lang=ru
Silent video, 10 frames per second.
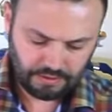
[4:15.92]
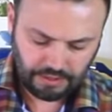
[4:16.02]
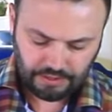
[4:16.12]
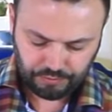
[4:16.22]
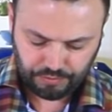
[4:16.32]

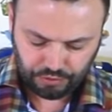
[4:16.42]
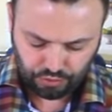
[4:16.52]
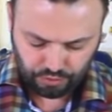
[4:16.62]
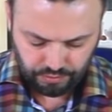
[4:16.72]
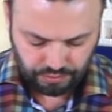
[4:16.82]
таким
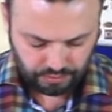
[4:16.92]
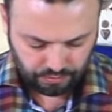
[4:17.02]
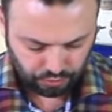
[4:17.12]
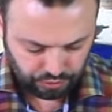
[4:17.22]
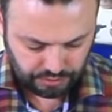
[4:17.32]
шприцом
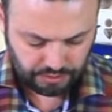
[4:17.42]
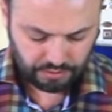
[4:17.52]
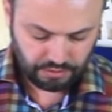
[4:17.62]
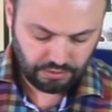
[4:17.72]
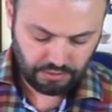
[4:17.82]
можно
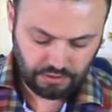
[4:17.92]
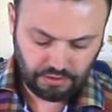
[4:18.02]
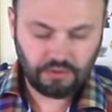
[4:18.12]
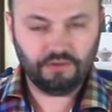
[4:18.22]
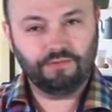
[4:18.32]

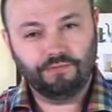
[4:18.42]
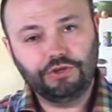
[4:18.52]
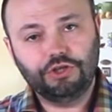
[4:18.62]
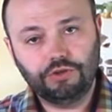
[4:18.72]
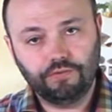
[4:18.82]
не
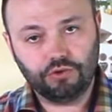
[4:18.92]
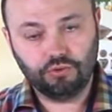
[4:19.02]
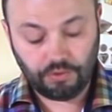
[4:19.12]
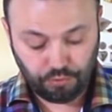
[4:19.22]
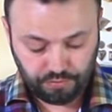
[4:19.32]
высчитывать
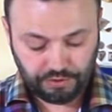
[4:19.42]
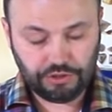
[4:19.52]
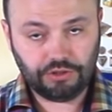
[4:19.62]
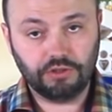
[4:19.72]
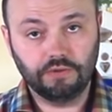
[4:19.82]
что-то, а просто
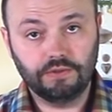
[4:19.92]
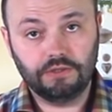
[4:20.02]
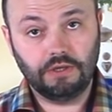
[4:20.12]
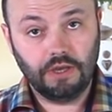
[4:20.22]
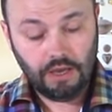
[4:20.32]
положить их на
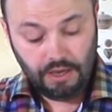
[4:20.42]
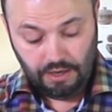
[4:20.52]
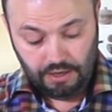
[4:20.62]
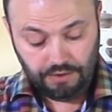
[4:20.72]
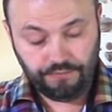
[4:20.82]
весы
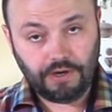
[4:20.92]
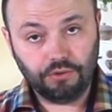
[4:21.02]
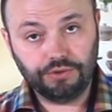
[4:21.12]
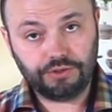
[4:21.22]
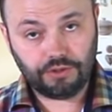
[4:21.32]
и
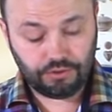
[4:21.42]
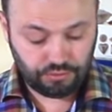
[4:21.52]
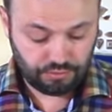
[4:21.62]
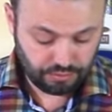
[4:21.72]
вколоть сразу